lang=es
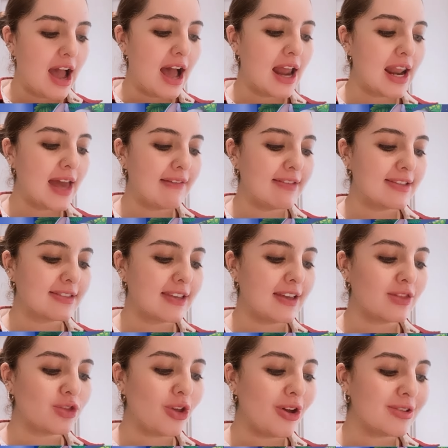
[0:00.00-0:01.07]
a la vez
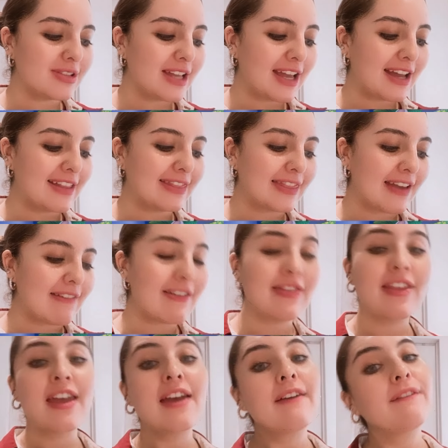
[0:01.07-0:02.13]
que todos le
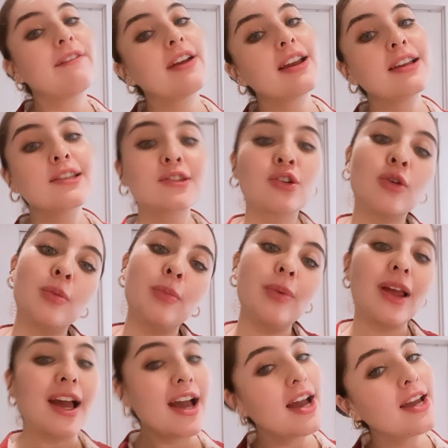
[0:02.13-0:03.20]
cantaban Feliz
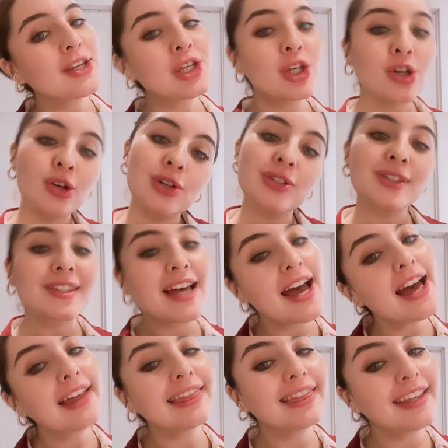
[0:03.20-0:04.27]
cumpleaños a
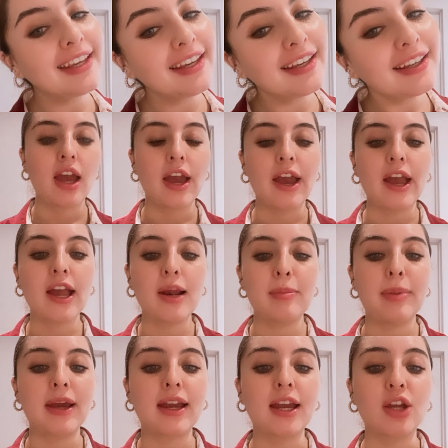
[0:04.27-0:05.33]
ti.
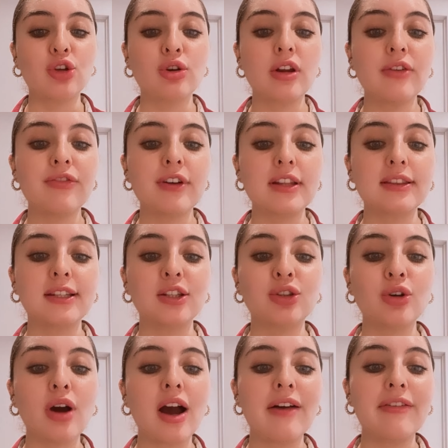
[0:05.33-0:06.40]
El pequeño
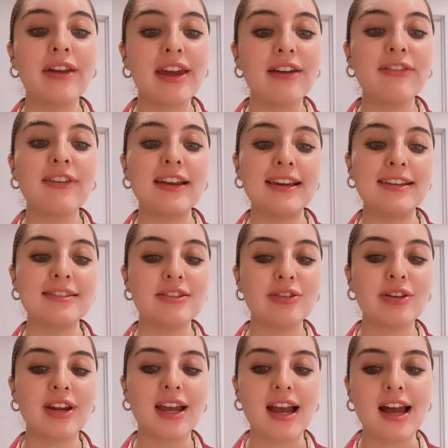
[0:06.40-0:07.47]
elefantito abría feliz
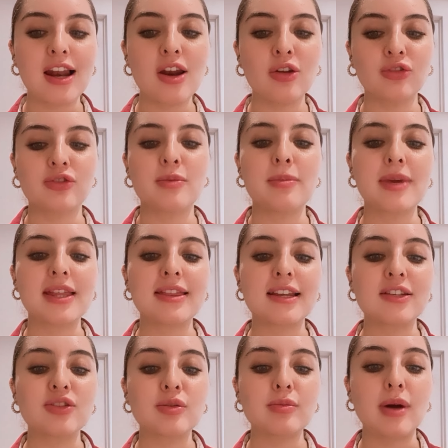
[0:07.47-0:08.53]
los regalos
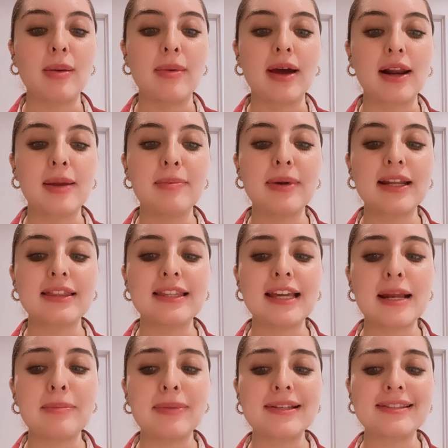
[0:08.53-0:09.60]
mientras su mamá
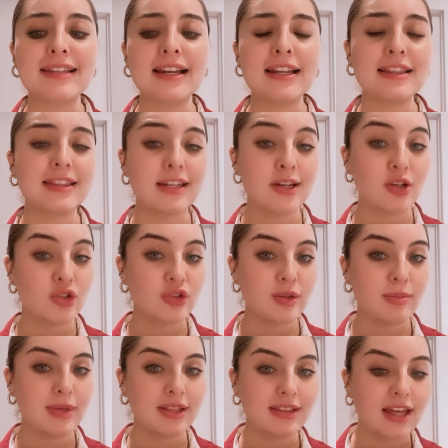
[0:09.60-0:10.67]
repartía el pastel entre los
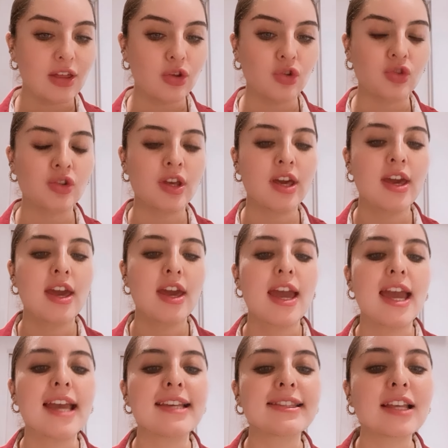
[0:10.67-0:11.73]
invitados.
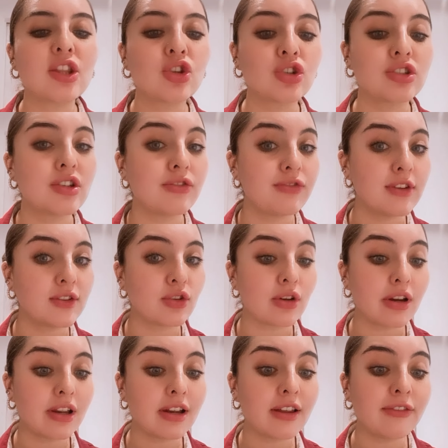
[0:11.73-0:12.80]
Esta noche Fito
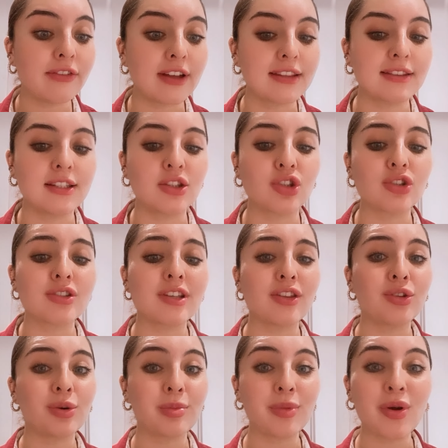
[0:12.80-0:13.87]
el elefantito se
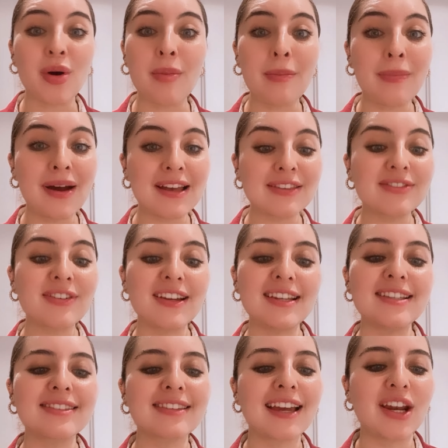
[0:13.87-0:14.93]
durmió más
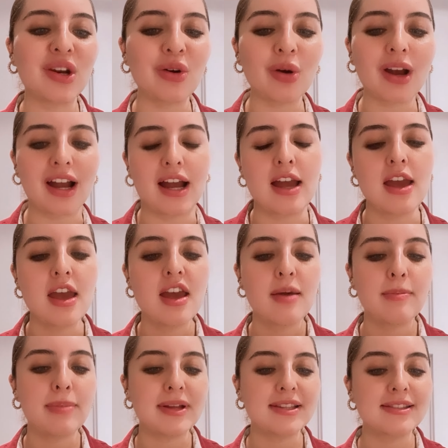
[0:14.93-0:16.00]
feliz que nunca,
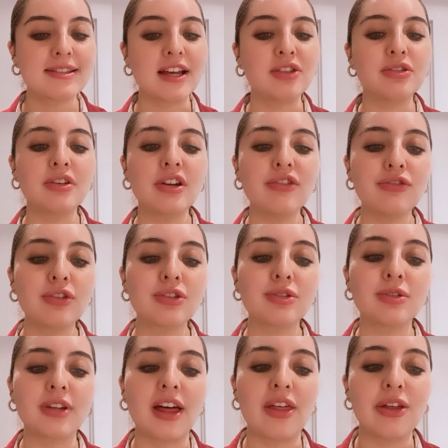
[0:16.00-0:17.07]
pensando en lo
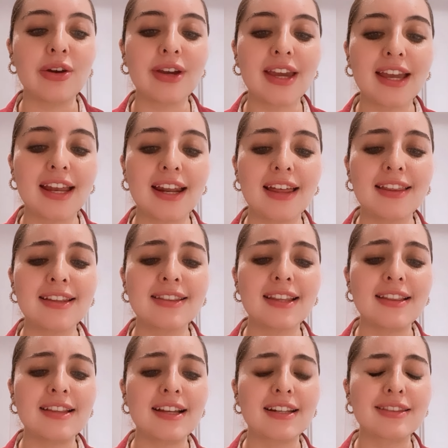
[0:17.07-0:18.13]
afortunado que era de
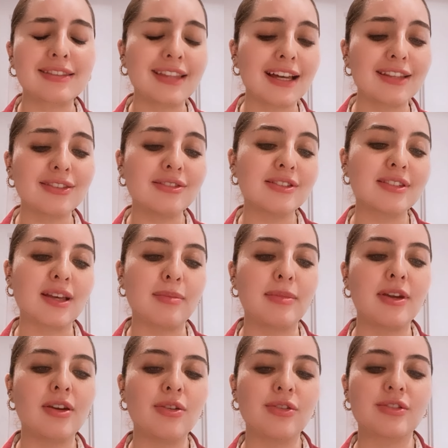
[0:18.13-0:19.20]
tener tantos
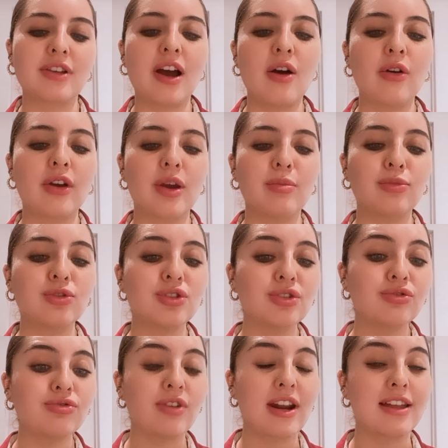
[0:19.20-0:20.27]
amigos, aunque
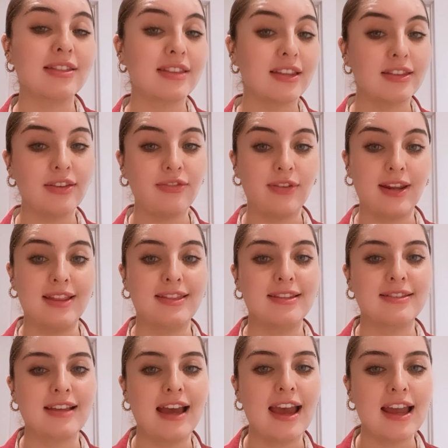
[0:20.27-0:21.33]
muchos fueran tan
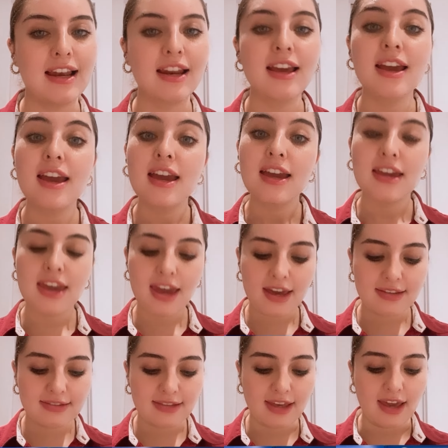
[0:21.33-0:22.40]
diferentes a él. Y
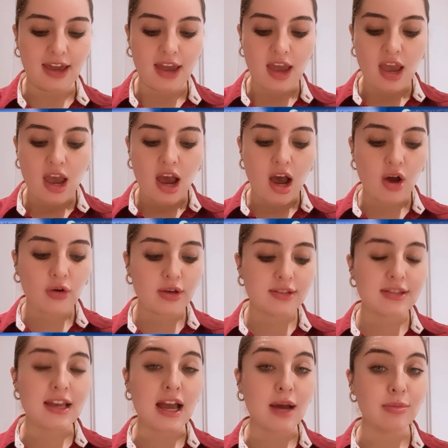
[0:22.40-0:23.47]
es que, aunque
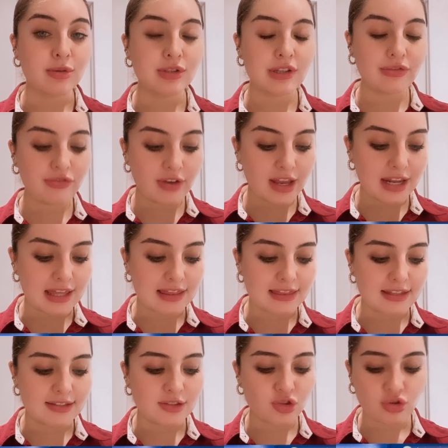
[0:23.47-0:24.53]
seamos
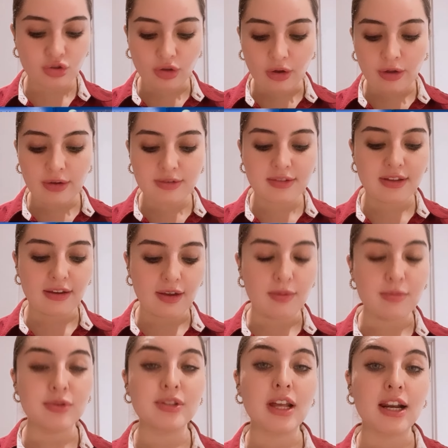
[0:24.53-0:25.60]
diferentes, todos
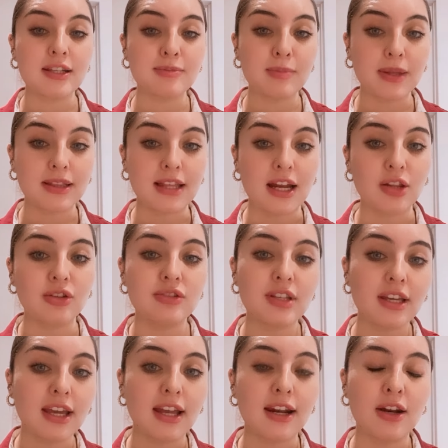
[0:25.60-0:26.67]
debemos de respetarnos
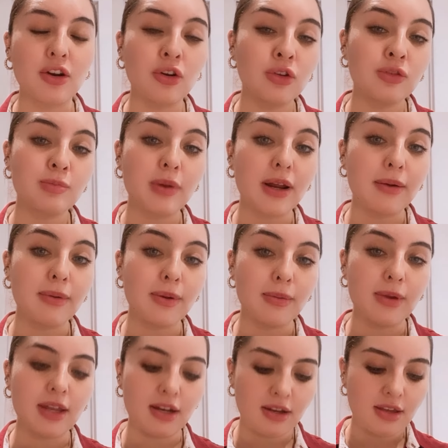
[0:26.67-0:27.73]
y querernos para
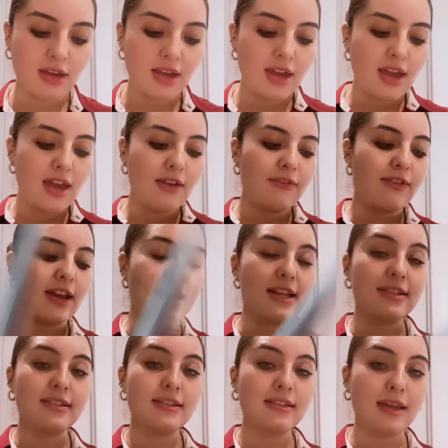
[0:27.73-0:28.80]
vivir
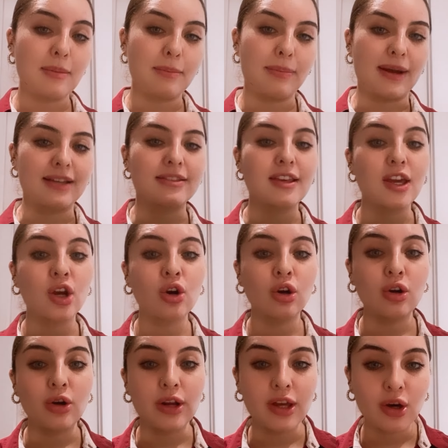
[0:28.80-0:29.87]
felices y en paz. Y
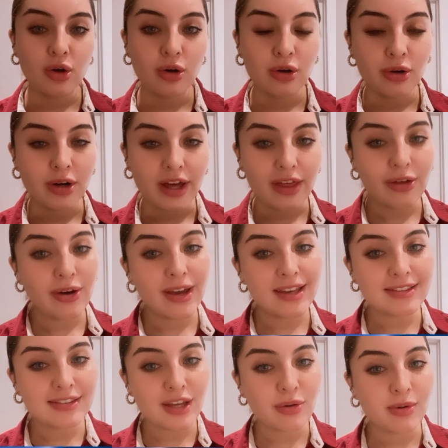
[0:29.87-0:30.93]
color colorado,
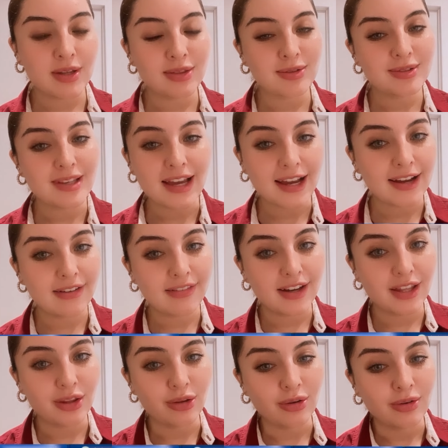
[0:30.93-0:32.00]
este cuento se ha
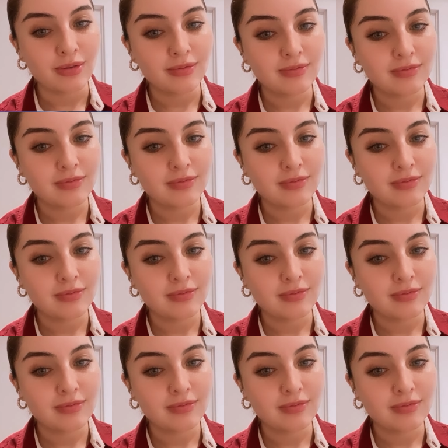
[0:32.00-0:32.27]
acabado.